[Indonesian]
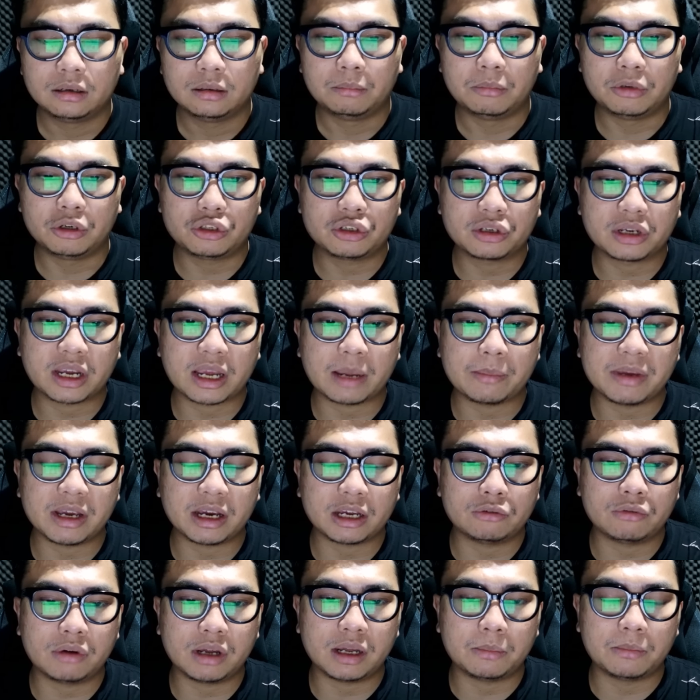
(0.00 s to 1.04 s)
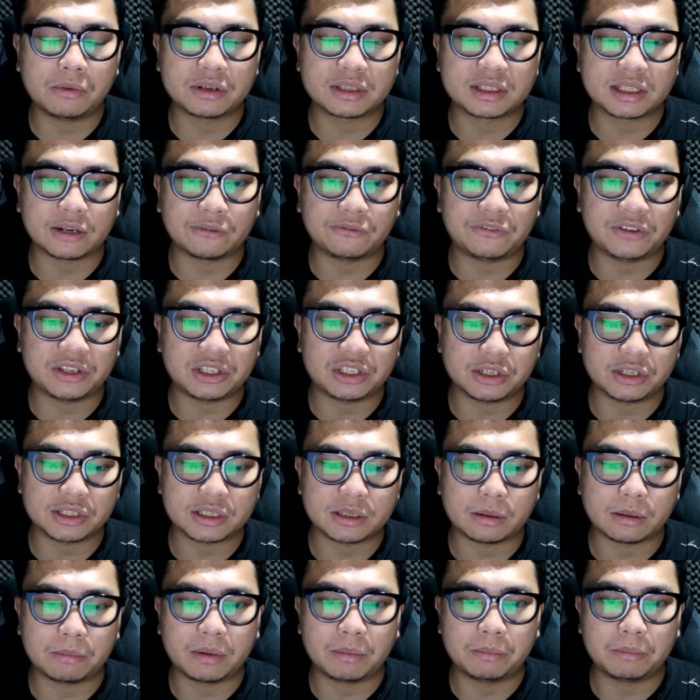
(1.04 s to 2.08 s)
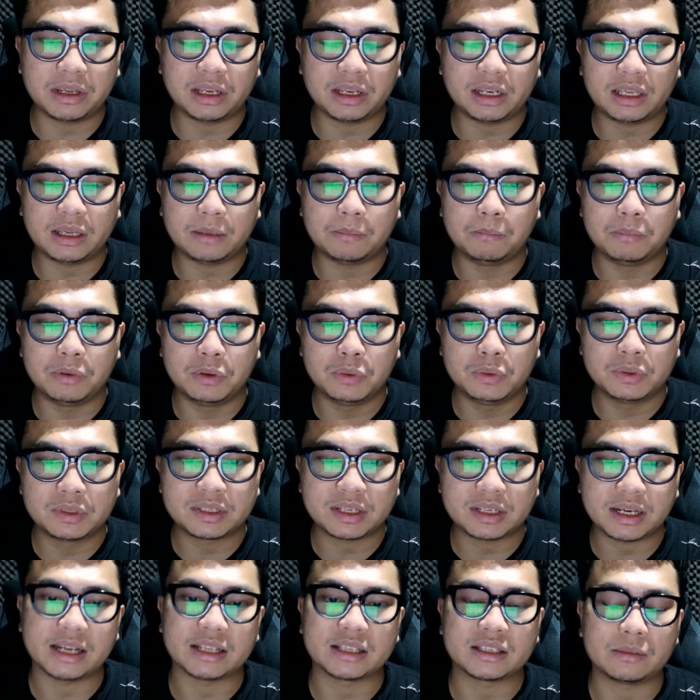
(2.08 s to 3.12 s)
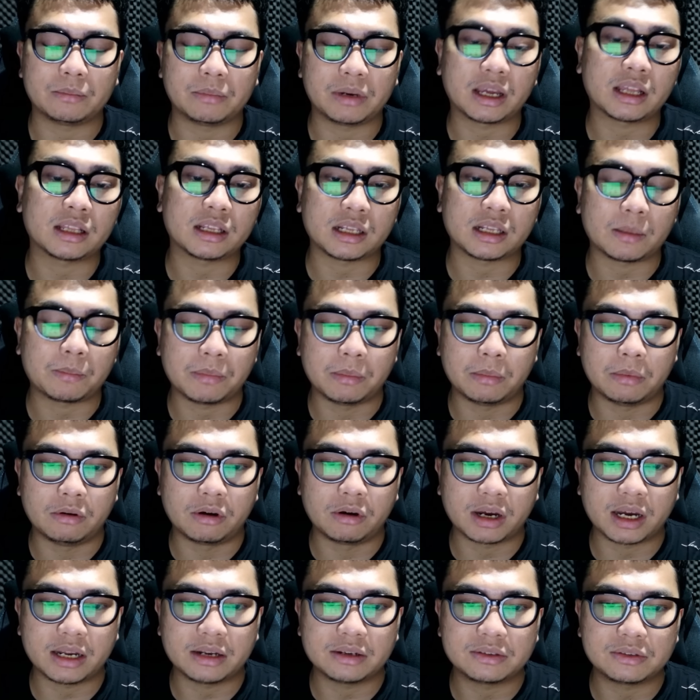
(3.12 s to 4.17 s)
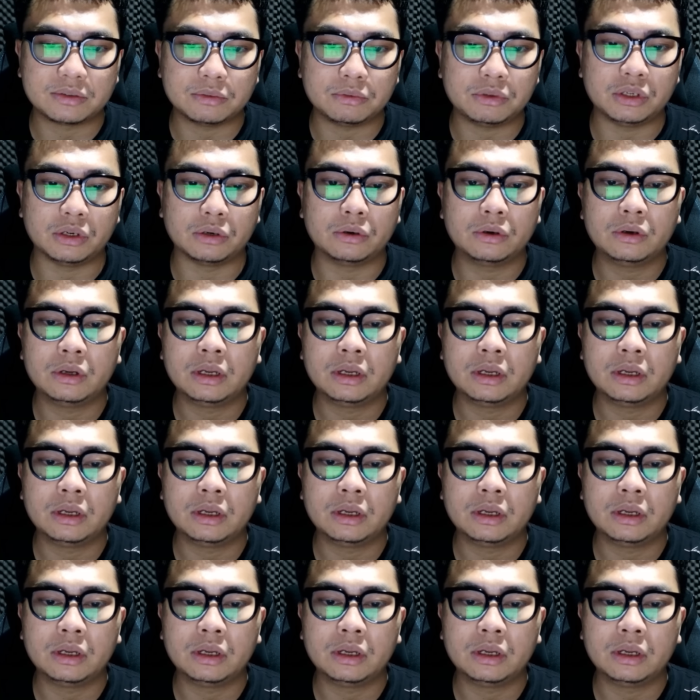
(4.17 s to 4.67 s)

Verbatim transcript: Menuju ke game yang kedua, Monster Vicious memilih Blue Sides. Mereka tetap membawakan Suyo,